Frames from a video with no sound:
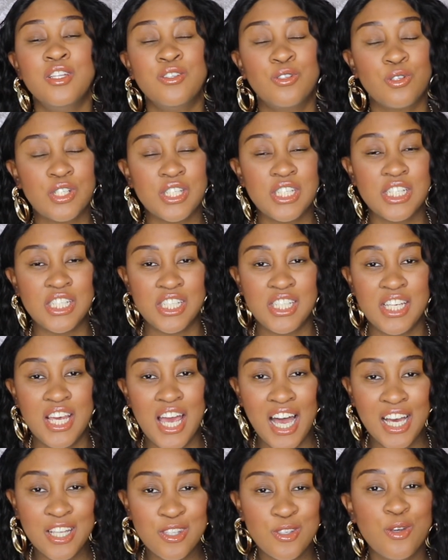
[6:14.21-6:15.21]
Donc j'ai
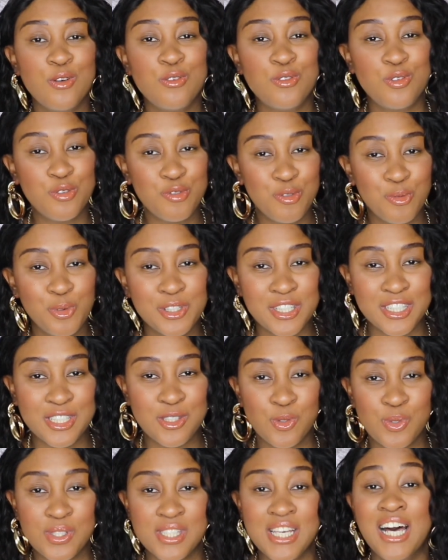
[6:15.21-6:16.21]
hâte de vous montrer
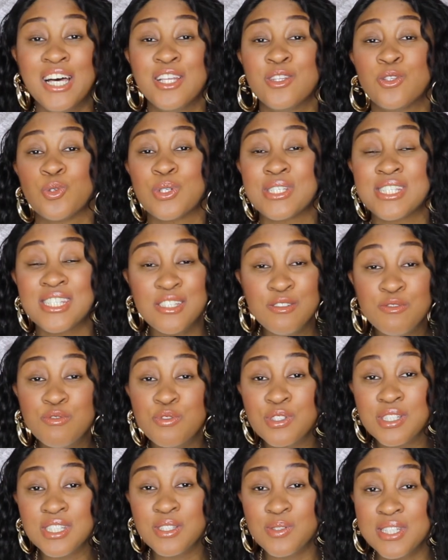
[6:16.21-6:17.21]
tout ça. Donc si
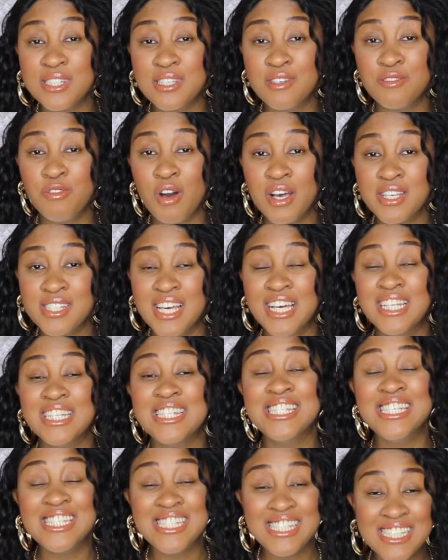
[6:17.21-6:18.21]
vous souhaitez voir ça,
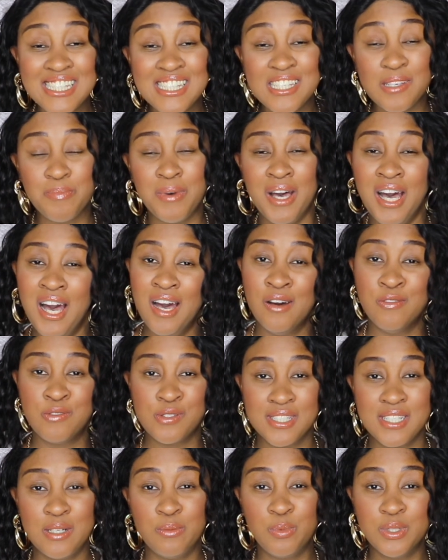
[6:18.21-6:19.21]
n'hésitez pas à
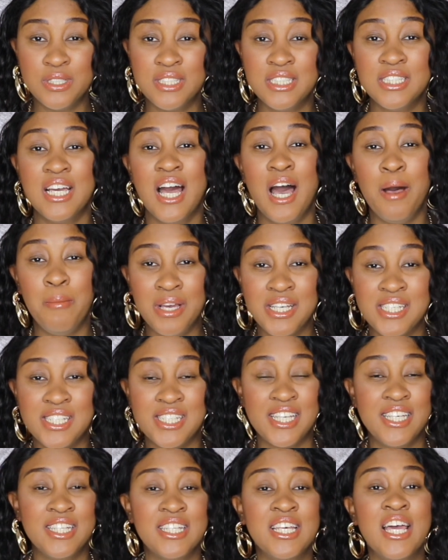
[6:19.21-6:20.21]
vous abonner à ma
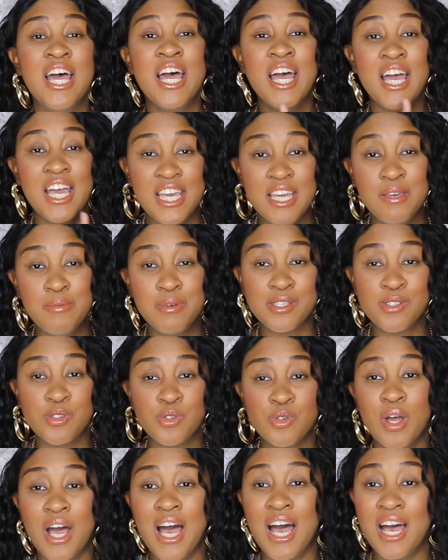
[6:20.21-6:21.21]
chaîne et bien
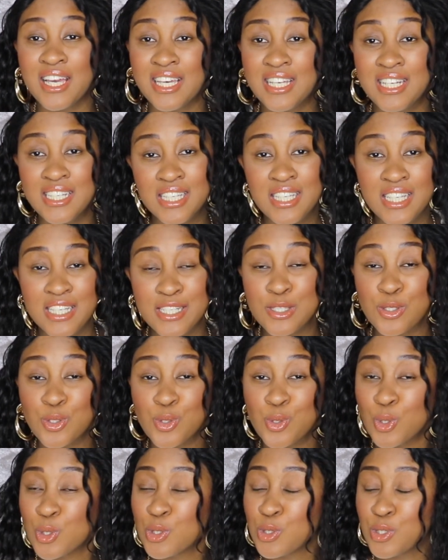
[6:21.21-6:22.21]
sûr à cliquer
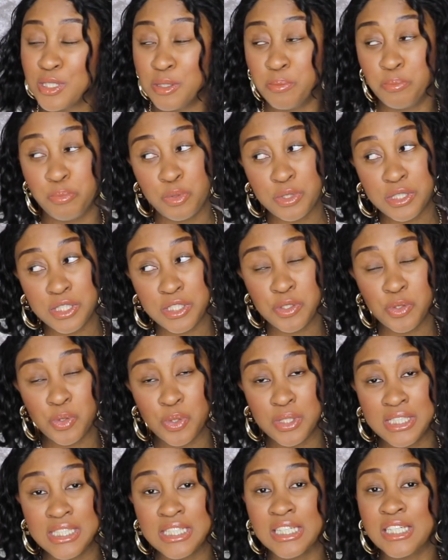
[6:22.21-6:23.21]
sur ces petites
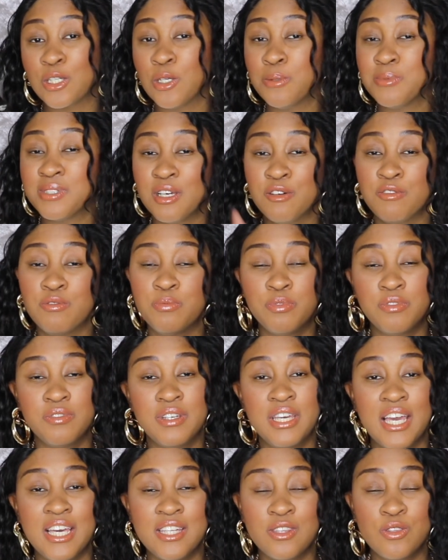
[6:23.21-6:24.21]
sonneries. Comme ça, vous
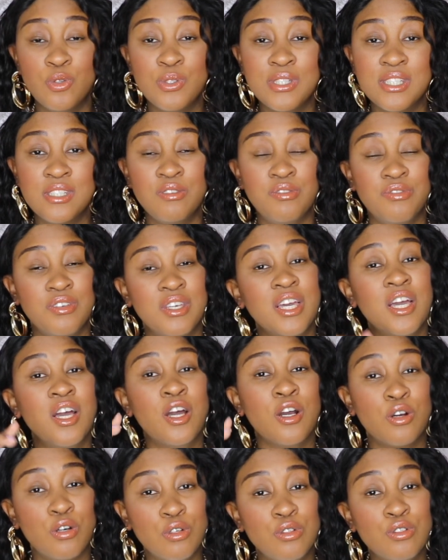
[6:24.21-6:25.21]
pouvez être notifié
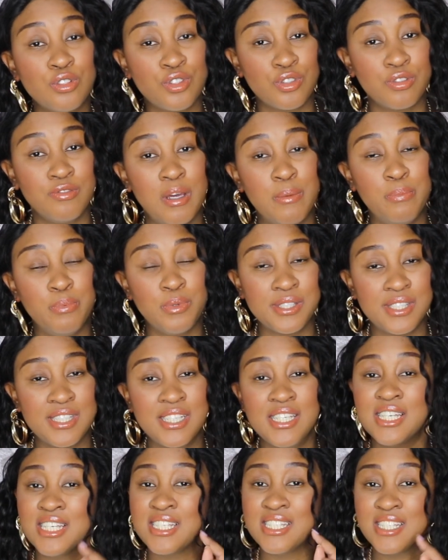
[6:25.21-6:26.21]
quand je vais
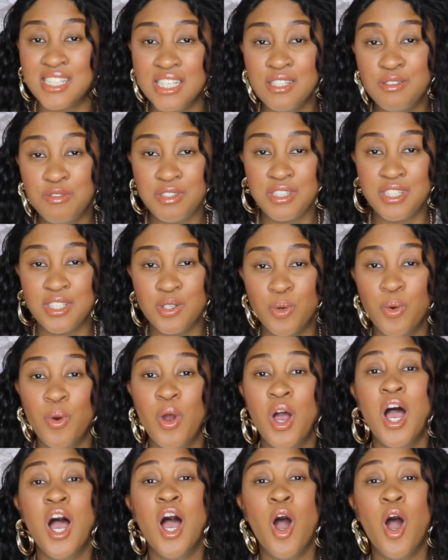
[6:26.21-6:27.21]
poster cette vidéo.
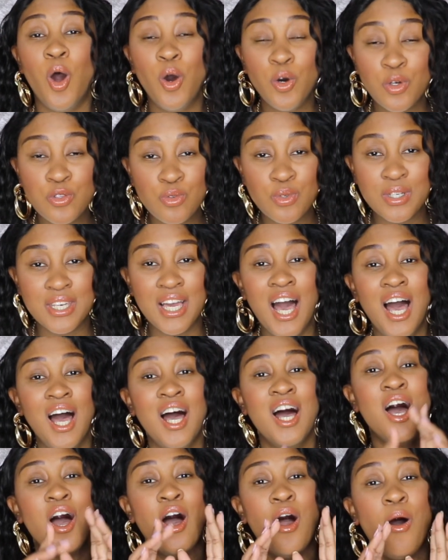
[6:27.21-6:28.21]
En tout cas,
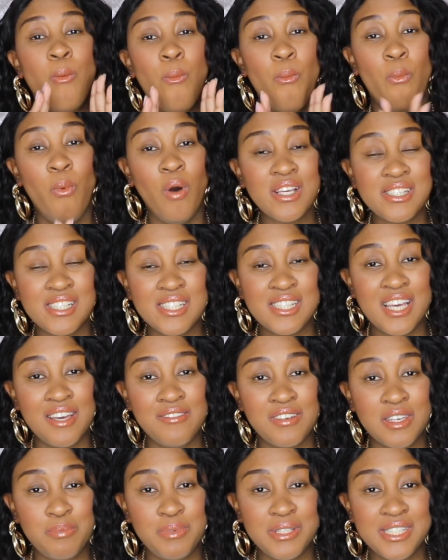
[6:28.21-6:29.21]
moi, c'était
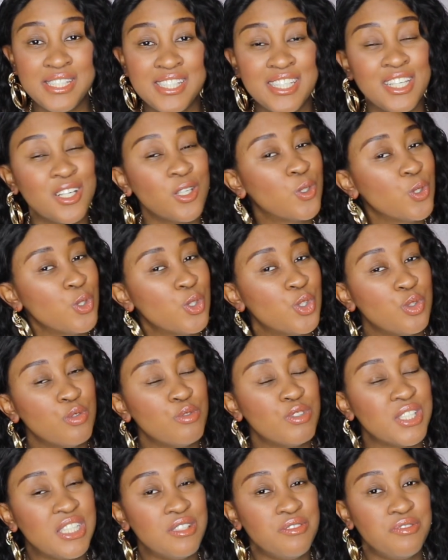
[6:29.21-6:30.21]
avec plaisir que je
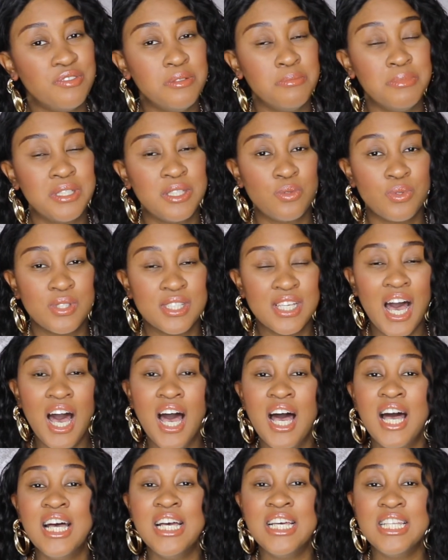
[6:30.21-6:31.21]
vous ai filmé tout ça.